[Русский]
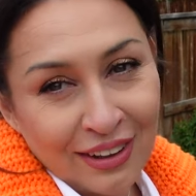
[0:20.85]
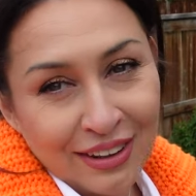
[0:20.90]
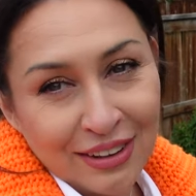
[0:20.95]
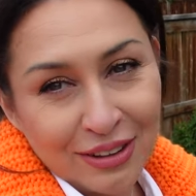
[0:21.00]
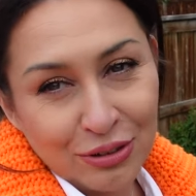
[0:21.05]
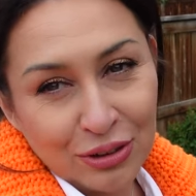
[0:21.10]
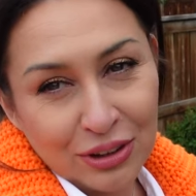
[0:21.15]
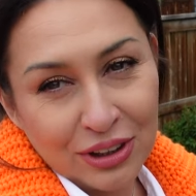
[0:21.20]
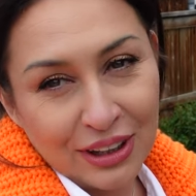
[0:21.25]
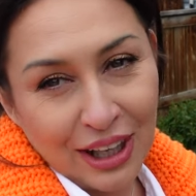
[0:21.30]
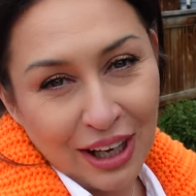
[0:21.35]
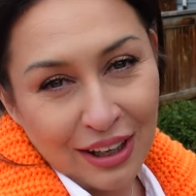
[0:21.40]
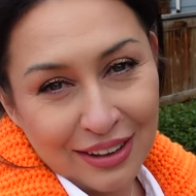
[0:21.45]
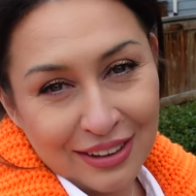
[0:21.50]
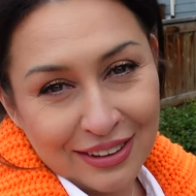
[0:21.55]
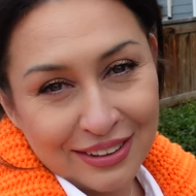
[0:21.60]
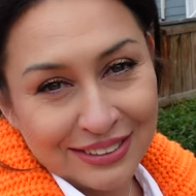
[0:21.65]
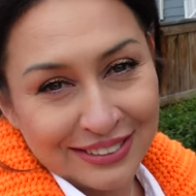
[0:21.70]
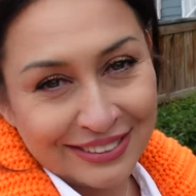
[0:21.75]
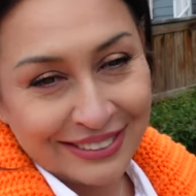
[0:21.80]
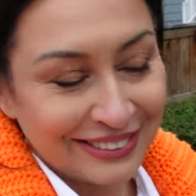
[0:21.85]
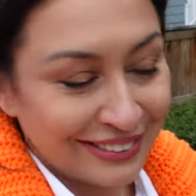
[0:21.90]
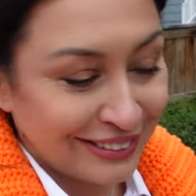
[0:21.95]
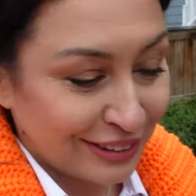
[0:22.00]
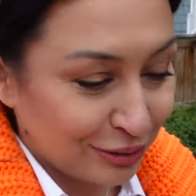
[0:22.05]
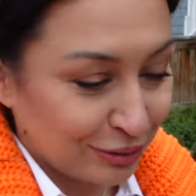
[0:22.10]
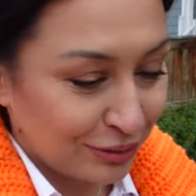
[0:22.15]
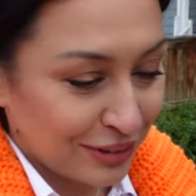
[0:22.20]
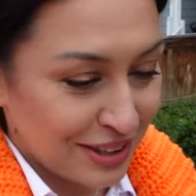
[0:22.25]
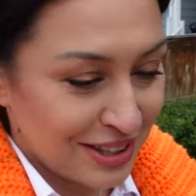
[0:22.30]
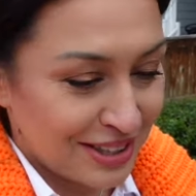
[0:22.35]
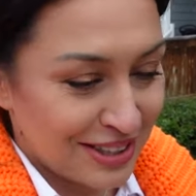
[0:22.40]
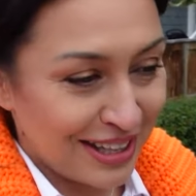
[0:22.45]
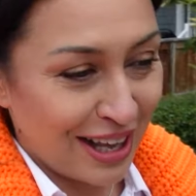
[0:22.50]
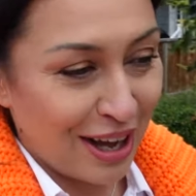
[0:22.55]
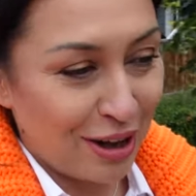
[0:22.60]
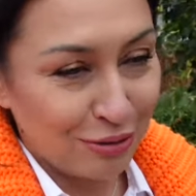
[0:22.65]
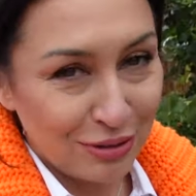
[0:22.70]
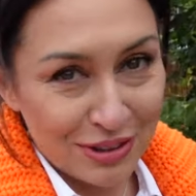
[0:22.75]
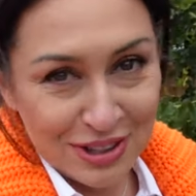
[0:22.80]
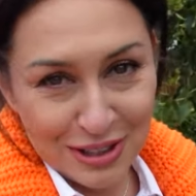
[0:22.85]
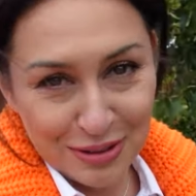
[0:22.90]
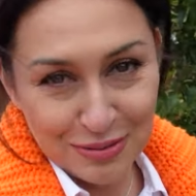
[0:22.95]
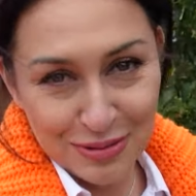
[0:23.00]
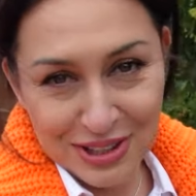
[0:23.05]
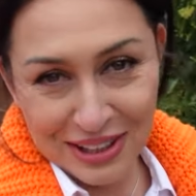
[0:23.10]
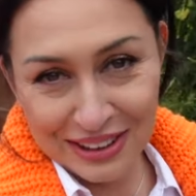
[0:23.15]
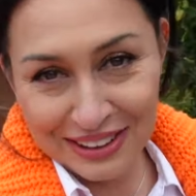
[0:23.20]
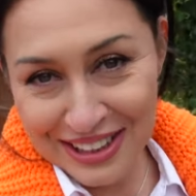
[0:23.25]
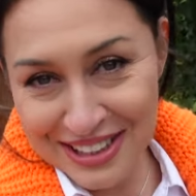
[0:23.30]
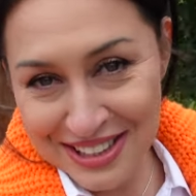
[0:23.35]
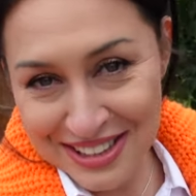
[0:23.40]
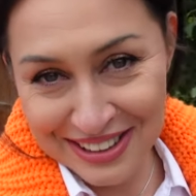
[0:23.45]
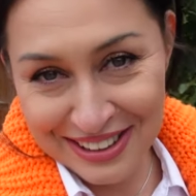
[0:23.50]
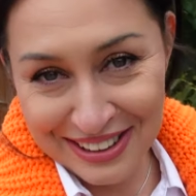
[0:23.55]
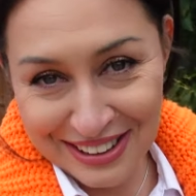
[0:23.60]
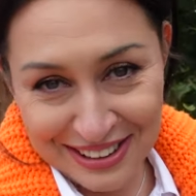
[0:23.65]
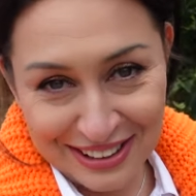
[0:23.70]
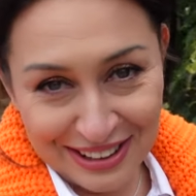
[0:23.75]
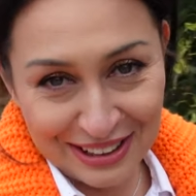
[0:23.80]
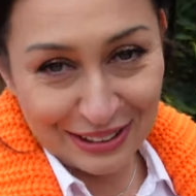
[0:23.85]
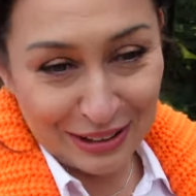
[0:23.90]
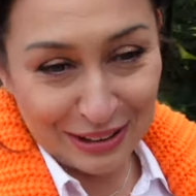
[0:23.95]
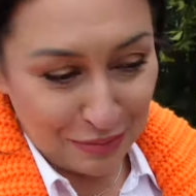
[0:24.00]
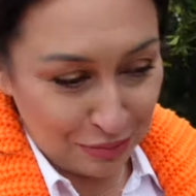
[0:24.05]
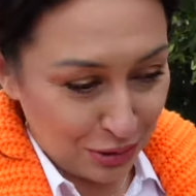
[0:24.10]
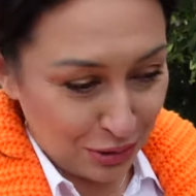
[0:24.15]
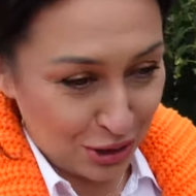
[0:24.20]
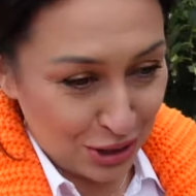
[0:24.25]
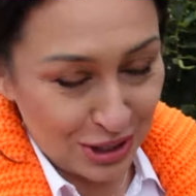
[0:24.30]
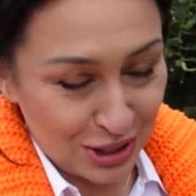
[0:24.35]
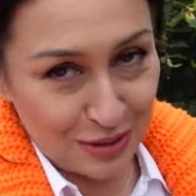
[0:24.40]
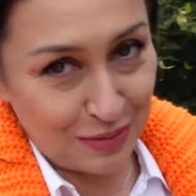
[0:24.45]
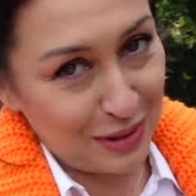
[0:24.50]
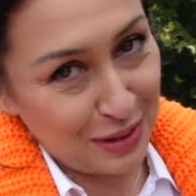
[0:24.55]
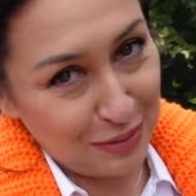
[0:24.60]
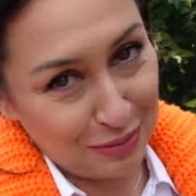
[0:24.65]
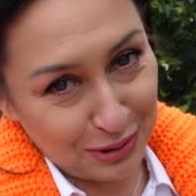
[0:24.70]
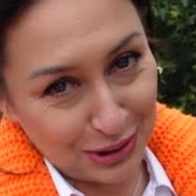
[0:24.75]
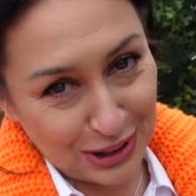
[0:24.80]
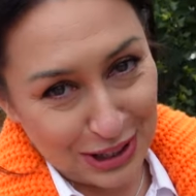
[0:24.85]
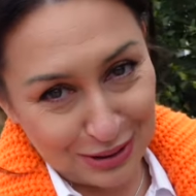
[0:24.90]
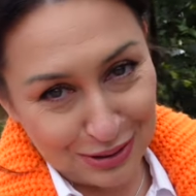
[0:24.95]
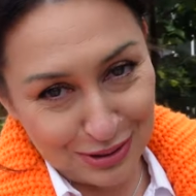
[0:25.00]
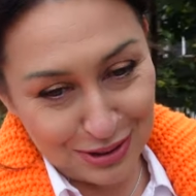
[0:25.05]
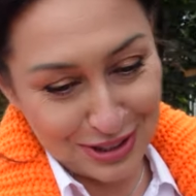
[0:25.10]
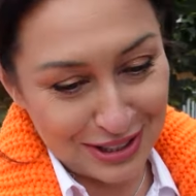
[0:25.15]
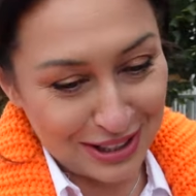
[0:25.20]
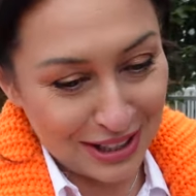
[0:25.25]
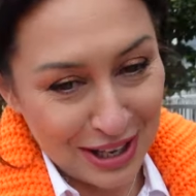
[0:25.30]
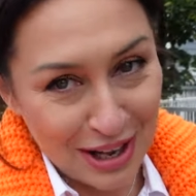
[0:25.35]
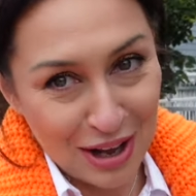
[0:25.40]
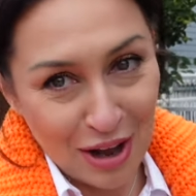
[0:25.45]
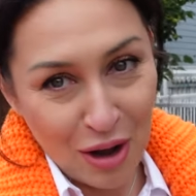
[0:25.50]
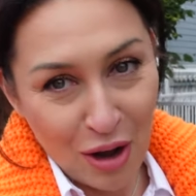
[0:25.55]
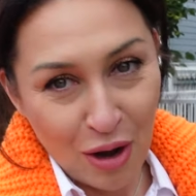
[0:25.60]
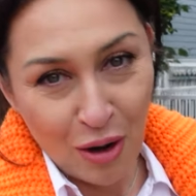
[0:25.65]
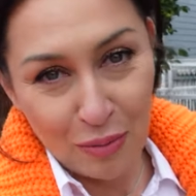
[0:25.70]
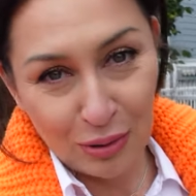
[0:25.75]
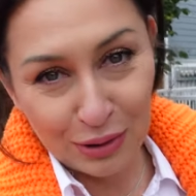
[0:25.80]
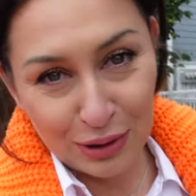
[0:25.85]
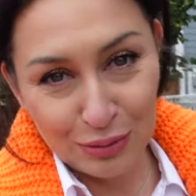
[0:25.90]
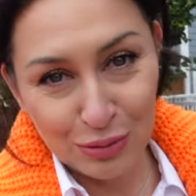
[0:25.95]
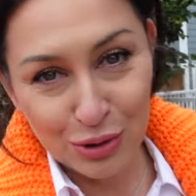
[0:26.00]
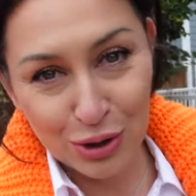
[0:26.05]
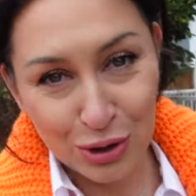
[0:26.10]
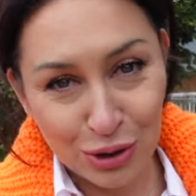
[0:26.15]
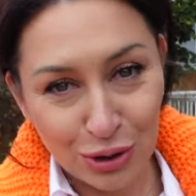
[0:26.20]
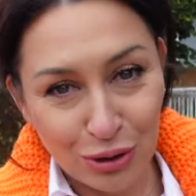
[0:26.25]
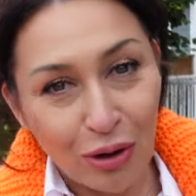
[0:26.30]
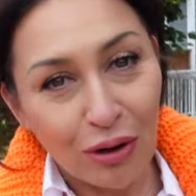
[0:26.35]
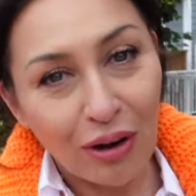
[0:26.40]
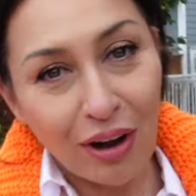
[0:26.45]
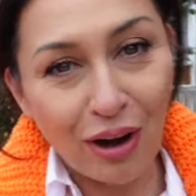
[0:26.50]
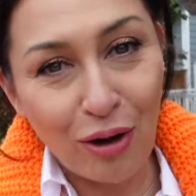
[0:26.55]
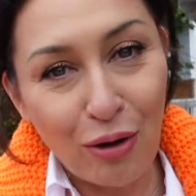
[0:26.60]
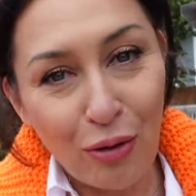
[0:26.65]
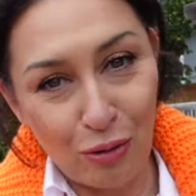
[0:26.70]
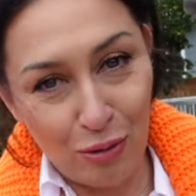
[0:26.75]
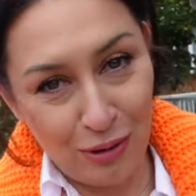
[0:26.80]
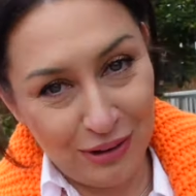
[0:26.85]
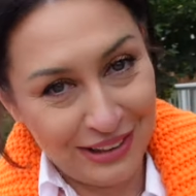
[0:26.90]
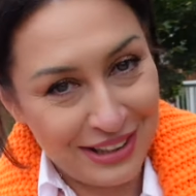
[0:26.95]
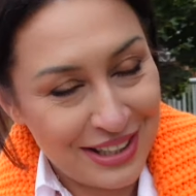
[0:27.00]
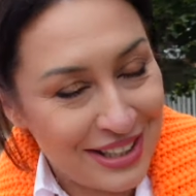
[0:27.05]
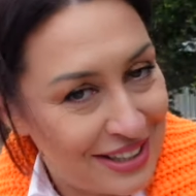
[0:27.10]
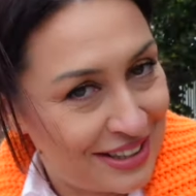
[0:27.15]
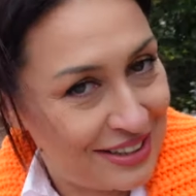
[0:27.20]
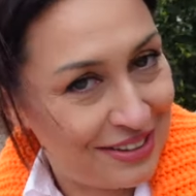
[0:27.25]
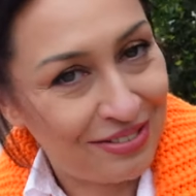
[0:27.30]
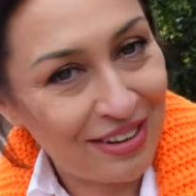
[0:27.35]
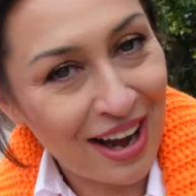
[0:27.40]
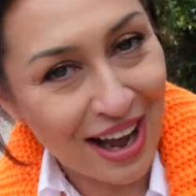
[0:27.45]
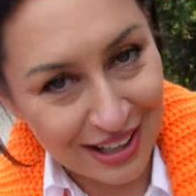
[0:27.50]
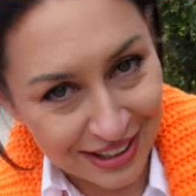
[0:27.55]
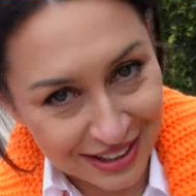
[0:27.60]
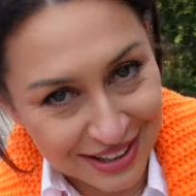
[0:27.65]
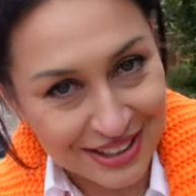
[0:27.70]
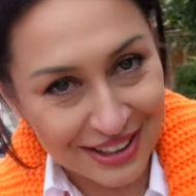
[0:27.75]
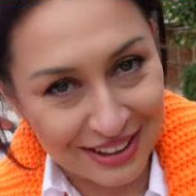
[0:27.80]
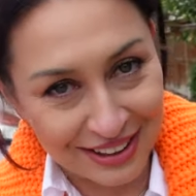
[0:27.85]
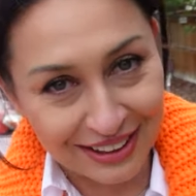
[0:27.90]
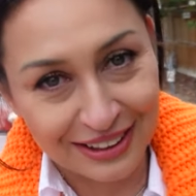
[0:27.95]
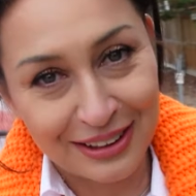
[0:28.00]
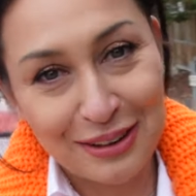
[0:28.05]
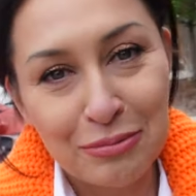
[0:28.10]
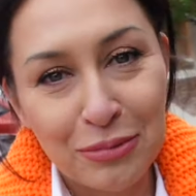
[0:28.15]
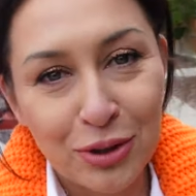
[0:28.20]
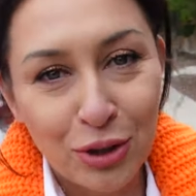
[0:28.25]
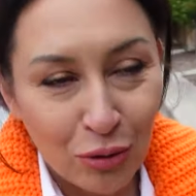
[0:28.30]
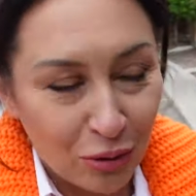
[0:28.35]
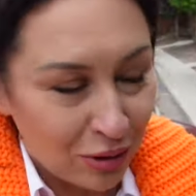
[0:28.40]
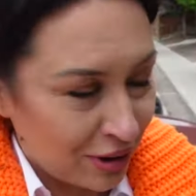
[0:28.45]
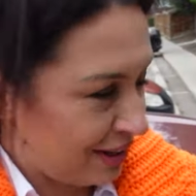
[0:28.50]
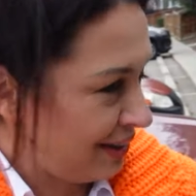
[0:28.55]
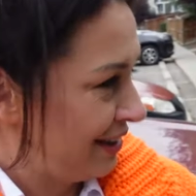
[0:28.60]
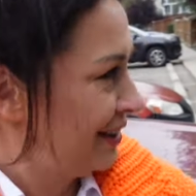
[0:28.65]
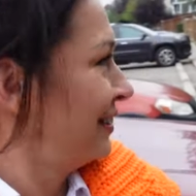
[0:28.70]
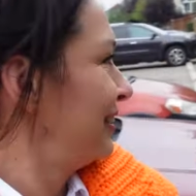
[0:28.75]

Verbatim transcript: вот так. Не знаю, вы с ним согласны или нет, напишите мне, пожалуйста. Потому что то, как он издевается надо мной,